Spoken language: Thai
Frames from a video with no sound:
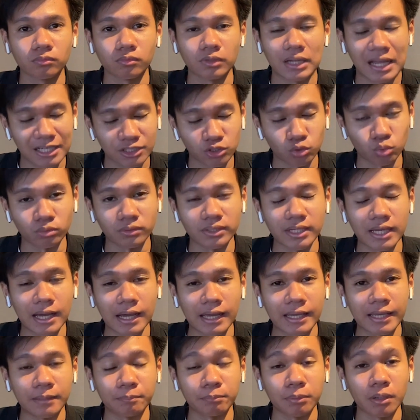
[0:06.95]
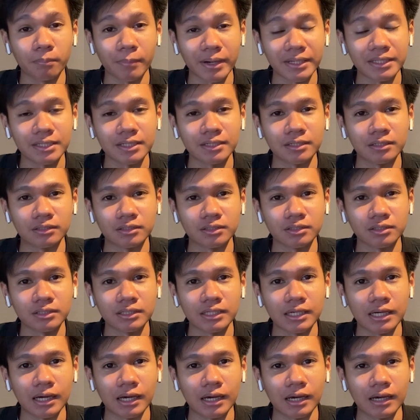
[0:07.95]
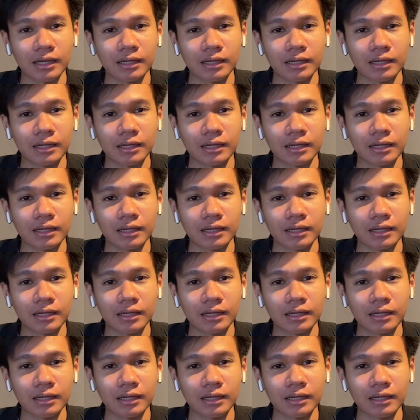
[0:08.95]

ล่าสุดเนี่ยเหตุเพลิงไหม้ที่เกิดขึ้นเนี่ย